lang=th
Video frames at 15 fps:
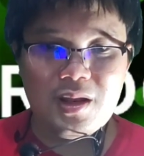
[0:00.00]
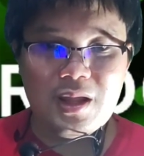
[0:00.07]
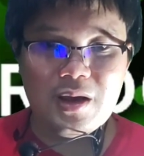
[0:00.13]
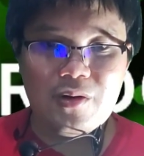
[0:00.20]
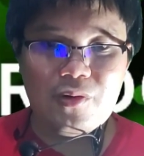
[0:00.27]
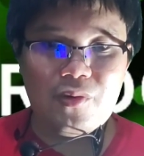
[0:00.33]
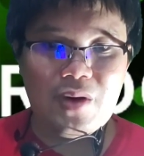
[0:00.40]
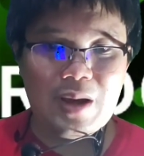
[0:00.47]

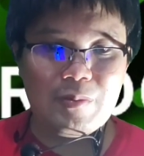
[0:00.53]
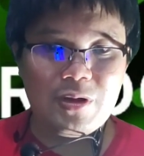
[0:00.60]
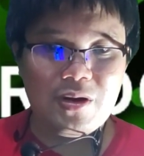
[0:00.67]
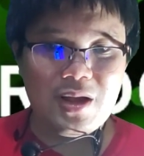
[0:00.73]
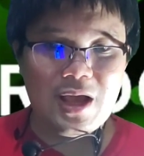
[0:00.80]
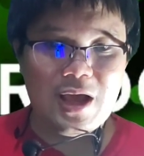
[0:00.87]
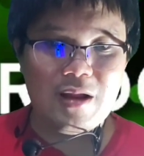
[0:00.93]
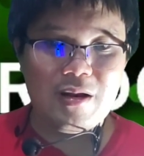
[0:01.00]
เดี๋ยวความ
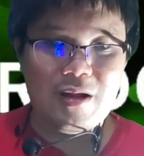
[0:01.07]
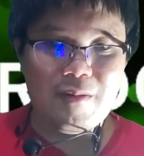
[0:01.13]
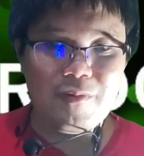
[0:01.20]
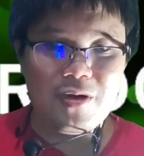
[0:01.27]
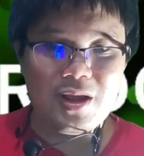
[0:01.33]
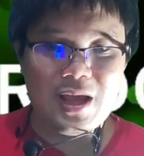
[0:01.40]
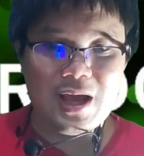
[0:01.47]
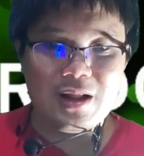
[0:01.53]
ต้องการการ
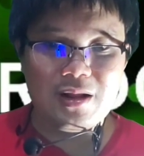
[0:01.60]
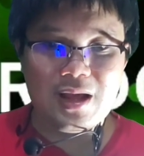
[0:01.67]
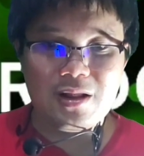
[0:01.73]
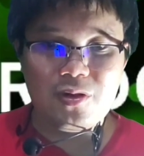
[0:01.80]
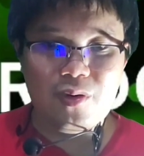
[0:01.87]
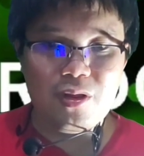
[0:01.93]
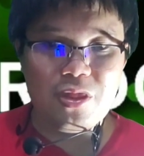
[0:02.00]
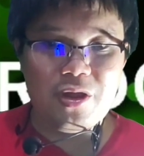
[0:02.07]
บริการกา
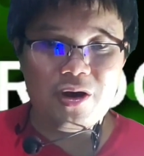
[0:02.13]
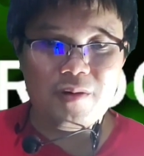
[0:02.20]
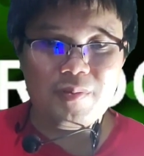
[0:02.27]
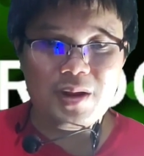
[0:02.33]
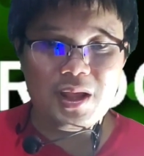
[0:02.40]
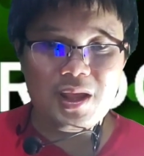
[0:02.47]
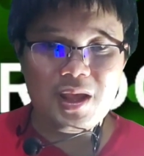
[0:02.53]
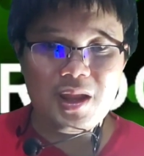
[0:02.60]
รตรวจสอบ
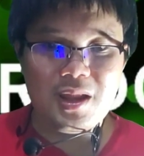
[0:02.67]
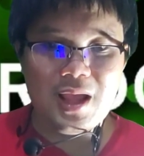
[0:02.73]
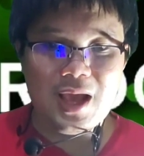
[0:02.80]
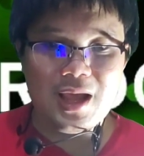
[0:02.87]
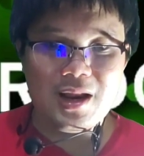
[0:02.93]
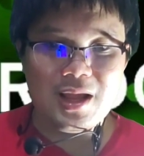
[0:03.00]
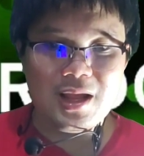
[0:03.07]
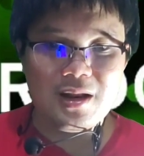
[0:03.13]
ในเคน
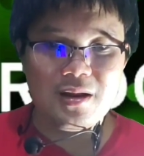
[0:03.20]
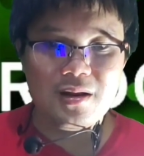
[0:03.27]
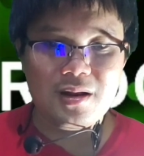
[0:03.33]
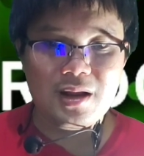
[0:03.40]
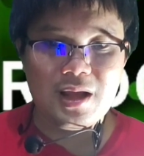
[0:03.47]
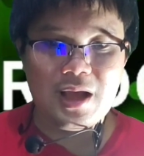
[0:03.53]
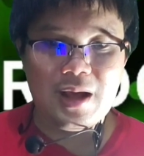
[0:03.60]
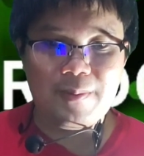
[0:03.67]
ยานั้น
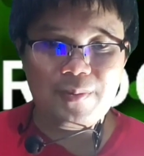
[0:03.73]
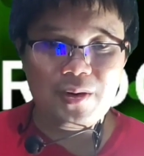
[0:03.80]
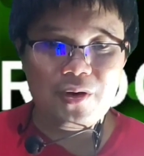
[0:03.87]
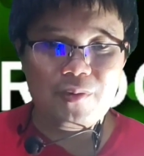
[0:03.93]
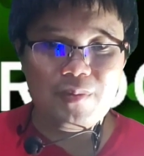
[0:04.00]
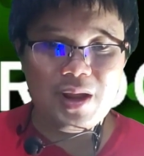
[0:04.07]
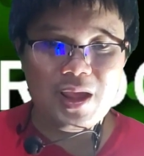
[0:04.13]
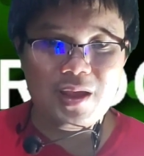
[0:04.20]
นะครับ
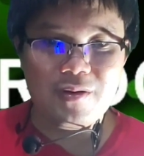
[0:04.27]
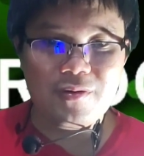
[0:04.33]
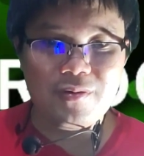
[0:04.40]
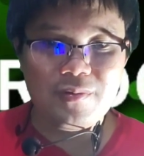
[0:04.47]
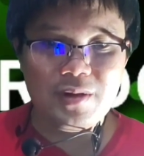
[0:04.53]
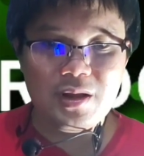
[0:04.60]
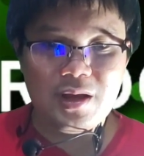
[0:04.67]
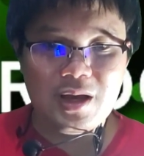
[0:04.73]
ล้มเหลว
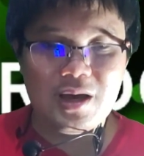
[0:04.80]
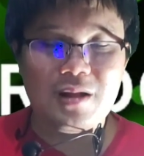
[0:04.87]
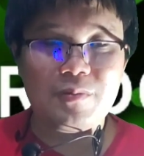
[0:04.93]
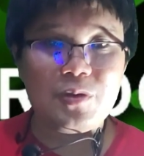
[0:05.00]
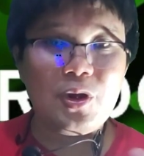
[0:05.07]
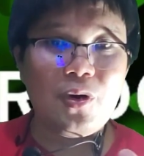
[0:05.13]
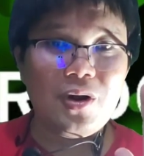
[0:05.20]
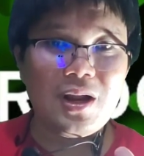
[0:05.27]
อ่ะ
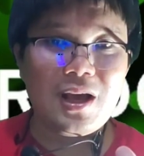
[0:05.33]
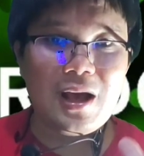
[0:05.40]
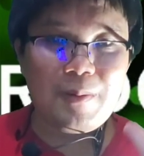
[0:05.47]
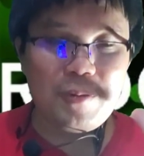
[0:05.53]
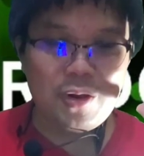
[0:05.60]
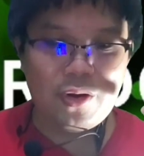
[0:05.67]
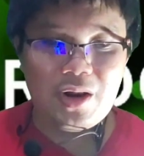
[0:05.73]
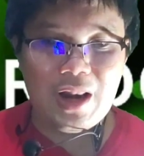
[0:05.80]
โทษนะค
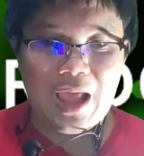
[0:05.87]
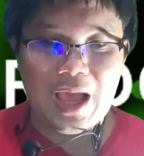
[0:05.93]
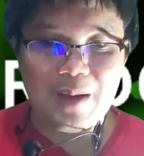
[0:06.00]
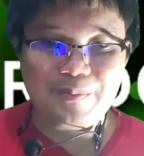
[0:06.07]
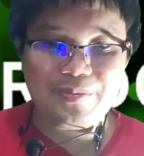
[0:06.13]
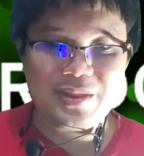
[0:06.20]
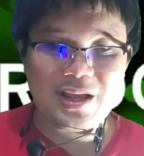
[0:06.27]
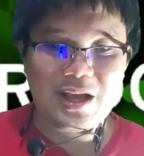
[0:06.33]
รับล้นห
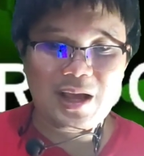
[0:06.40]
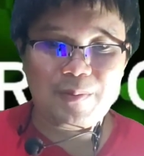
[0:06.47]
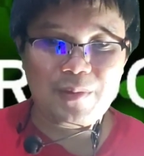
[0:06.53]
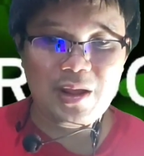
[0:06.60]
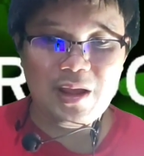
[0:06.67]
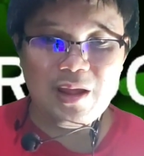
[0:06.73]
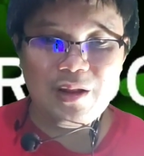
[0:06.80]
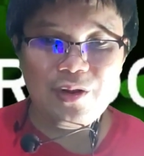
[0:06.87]
ลามนะครับ
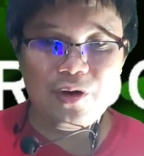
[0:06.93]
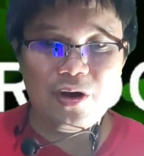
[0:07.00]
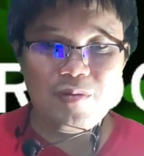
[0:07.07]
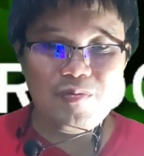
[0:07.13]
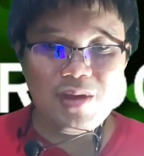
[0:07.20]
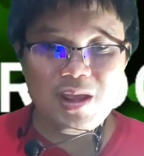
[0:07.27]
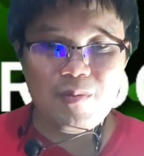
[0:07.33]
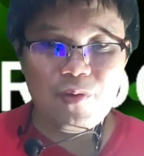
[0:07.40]
โดย
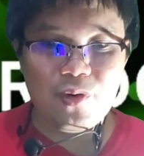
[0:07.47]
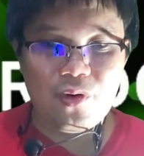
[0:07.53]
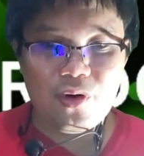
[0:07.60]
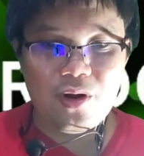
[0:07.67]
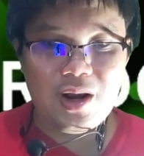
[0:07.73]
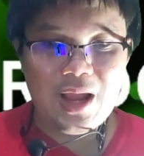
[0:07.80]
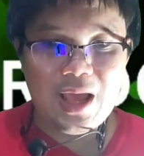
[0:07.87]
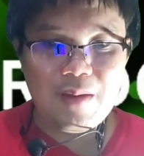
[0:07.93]
มีบุค
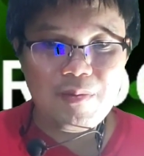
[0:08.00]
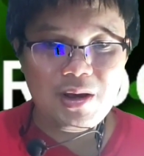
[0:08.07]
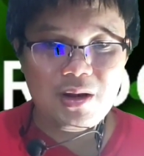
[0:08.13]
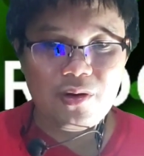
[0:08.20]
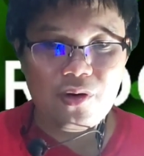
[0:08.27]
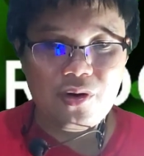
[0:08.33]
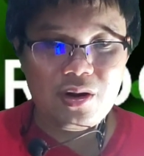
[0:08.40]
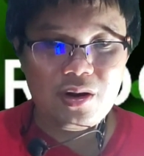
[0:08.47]
คลหลายห
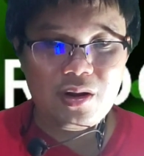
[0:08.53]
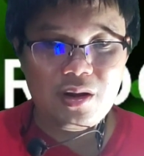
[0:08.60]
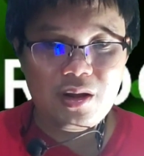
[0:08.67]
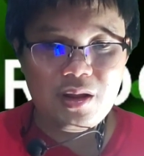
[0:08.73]
มื่นน